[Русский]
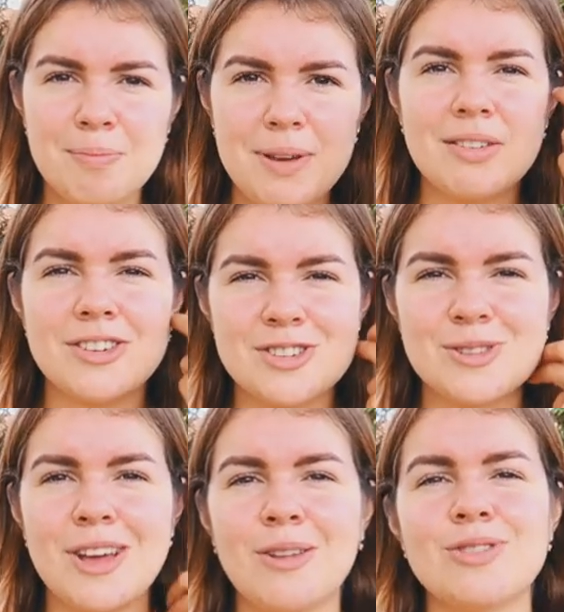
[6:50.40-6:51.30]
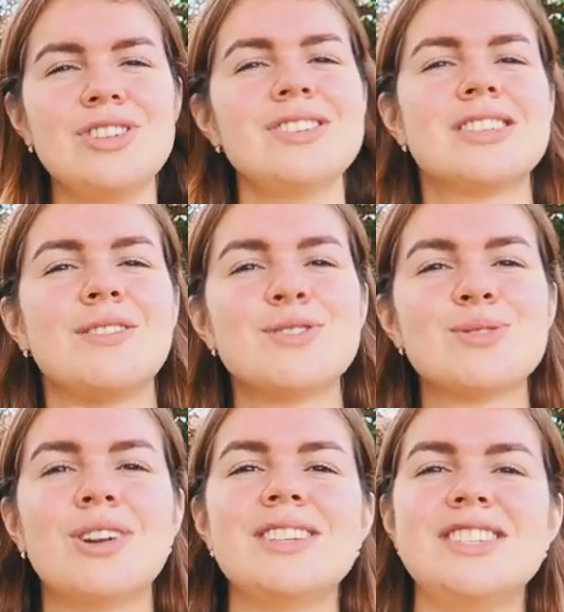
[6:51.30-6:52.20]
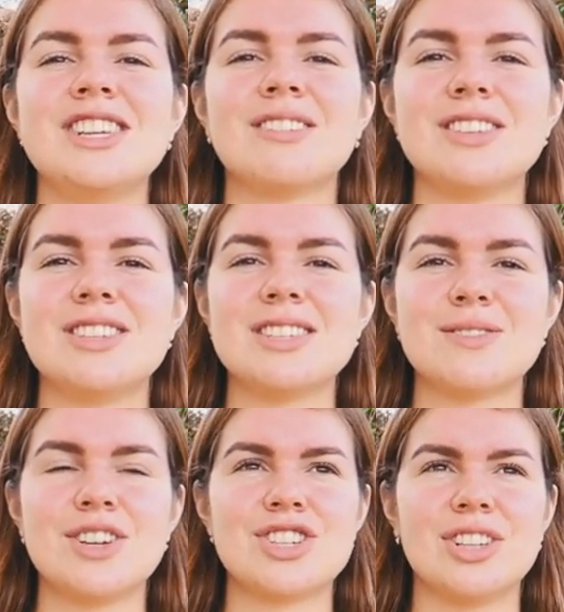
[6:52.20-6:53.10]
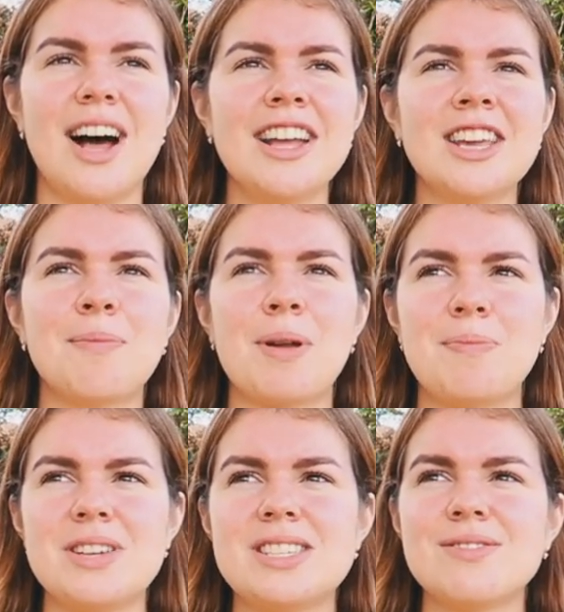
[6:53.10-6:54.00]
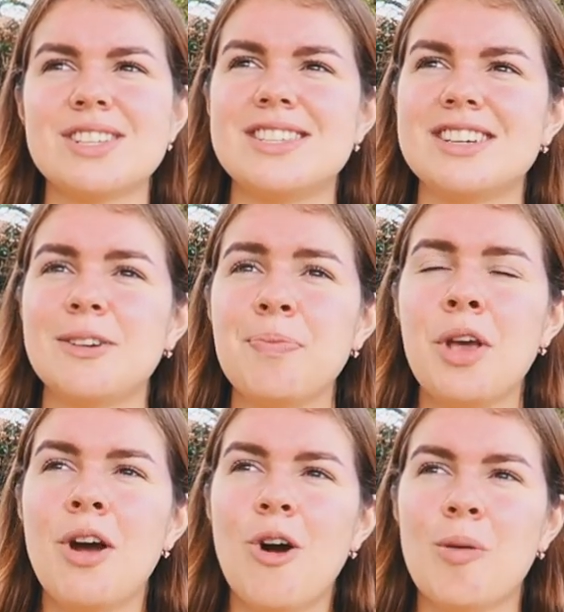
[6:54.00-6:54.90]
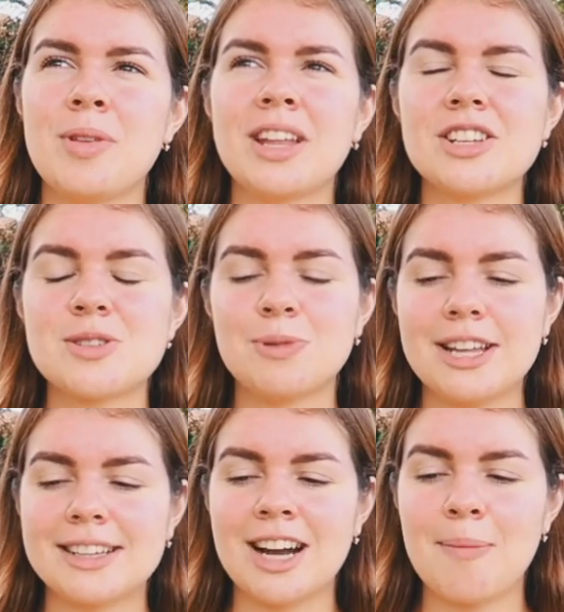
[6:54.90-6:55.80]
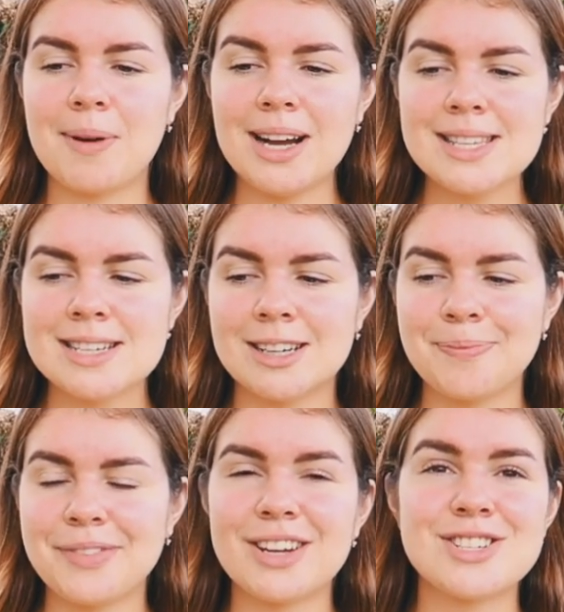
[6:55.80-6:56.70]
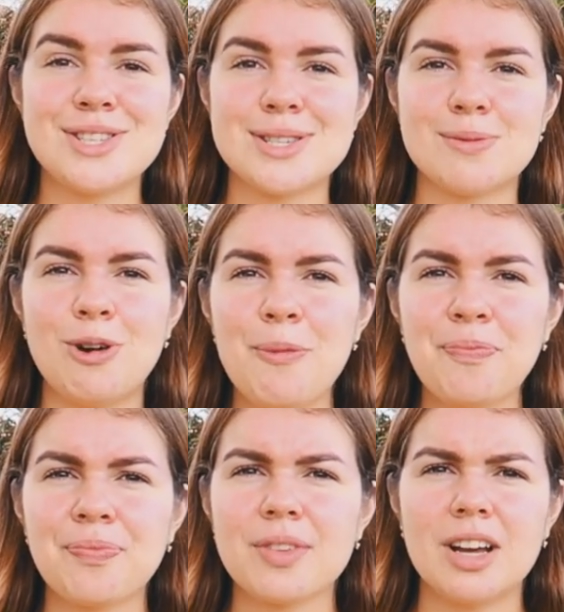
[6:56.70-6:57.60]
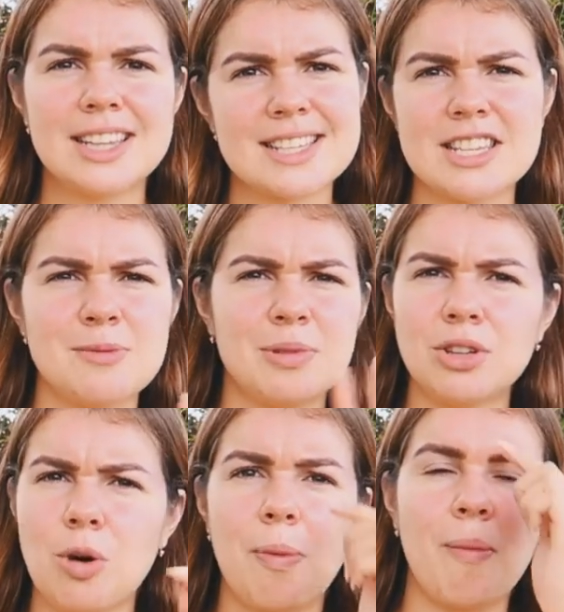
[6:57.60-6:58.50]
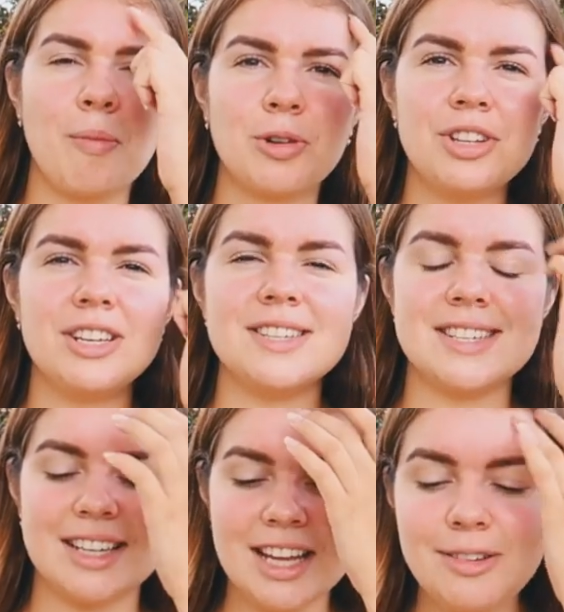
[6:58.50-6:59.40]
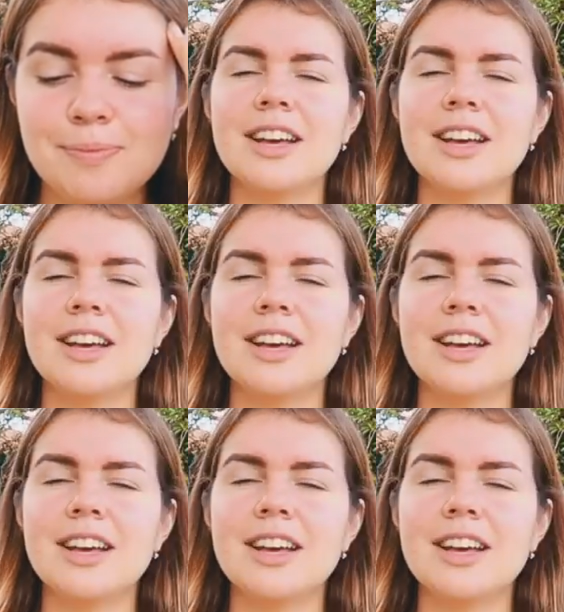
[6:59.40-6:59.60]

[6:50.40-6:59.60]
Первое, что я научилась, это визуализировать свои желания, прописывать их. У меня даже была такая практика на Рождество. Это, кстати, было до, по-моему, книги «Секрет».